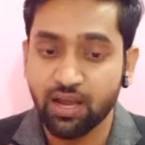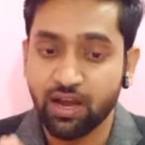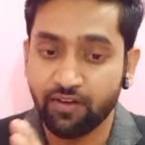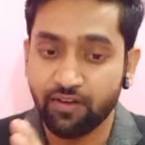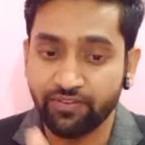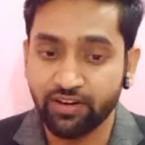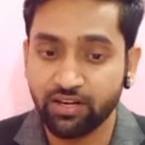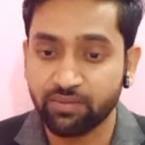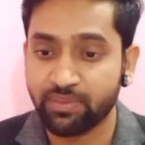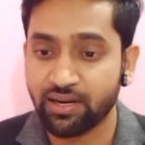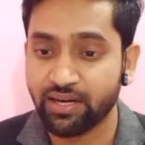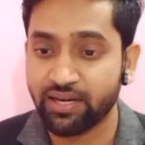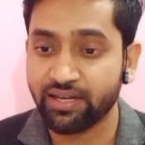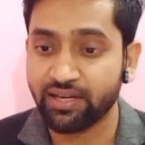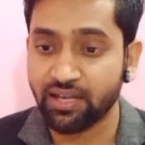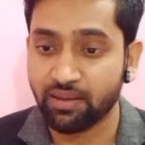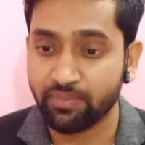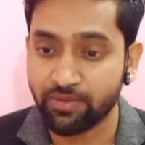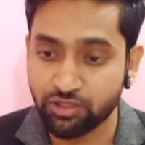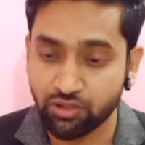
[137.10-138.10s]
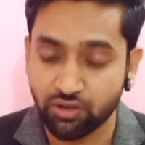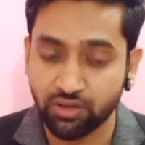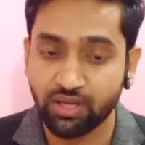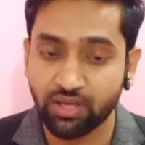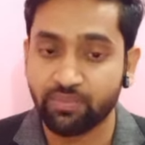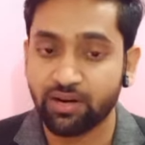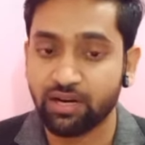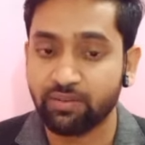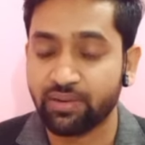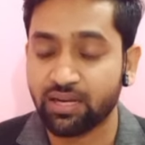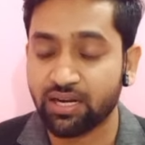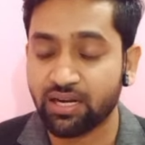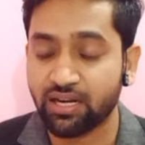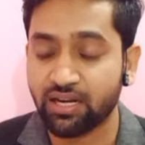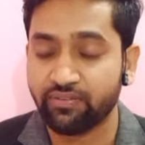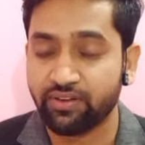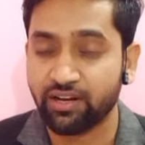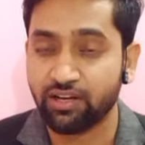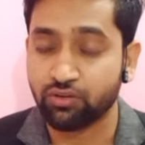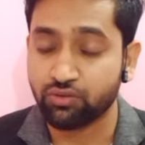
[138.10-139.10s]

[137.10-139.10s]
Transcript: अफिलेट मार्केटिंग अमेजोन के बारे में करने वाले हो